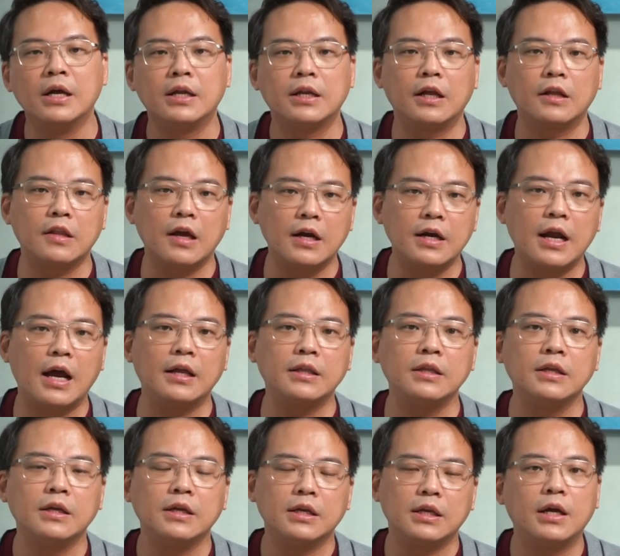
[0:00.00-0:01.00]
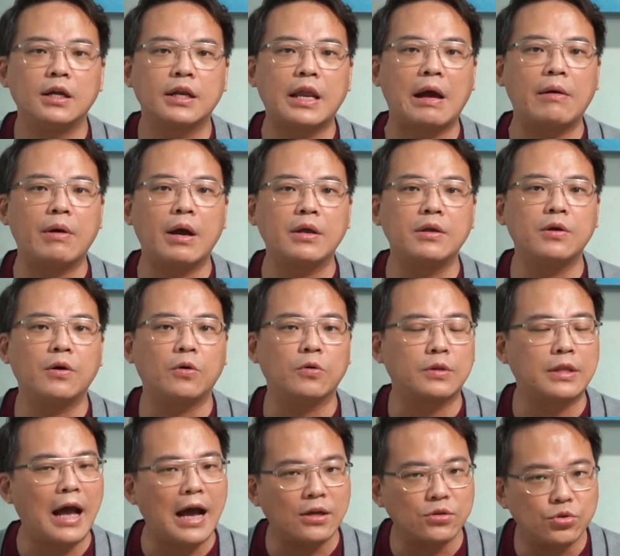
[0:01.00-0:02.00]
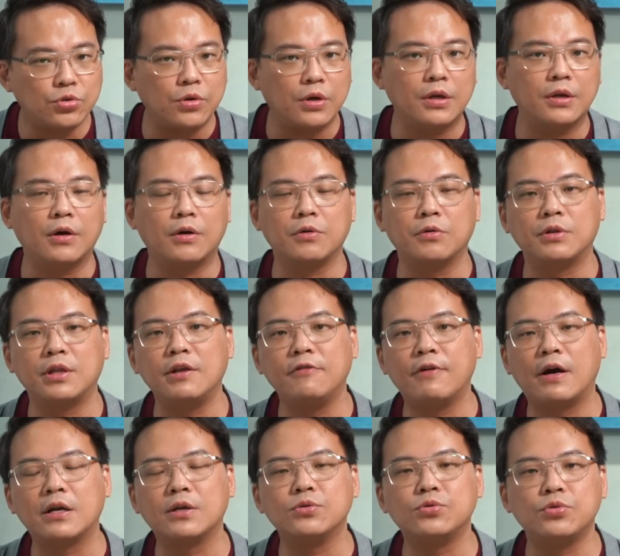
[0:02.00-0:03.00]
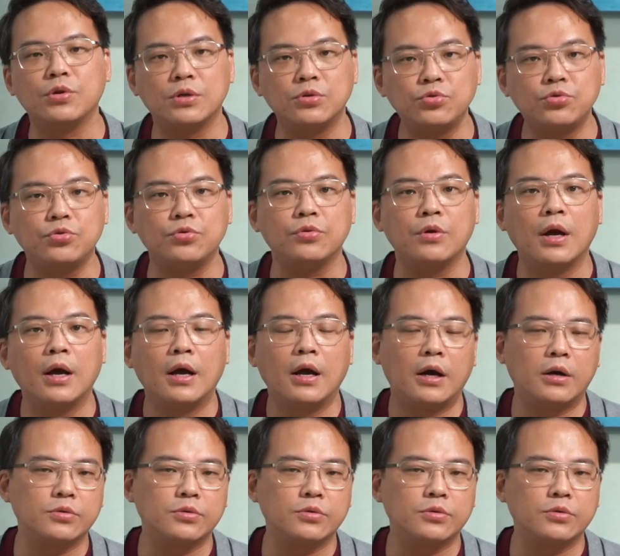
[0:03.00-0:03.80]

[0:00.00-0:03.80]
那当然，台湾有大选哦，有地方的选举。